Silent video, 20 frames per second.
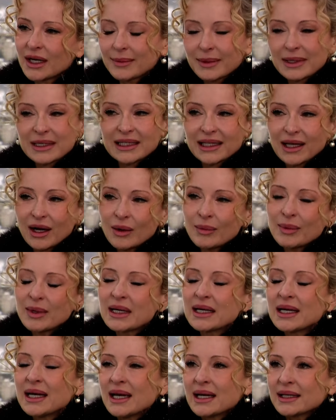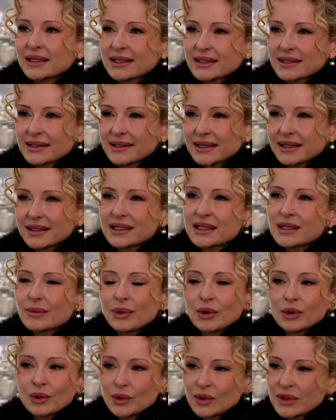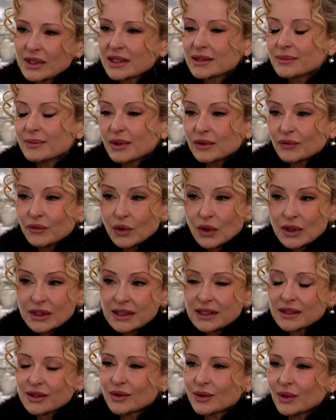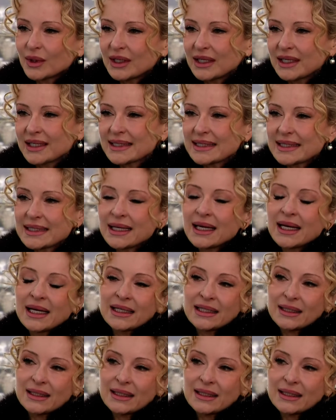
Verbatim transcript: Aber ich glaube, dass äh, diese Prognose ist mit Vorsicht zu genießen.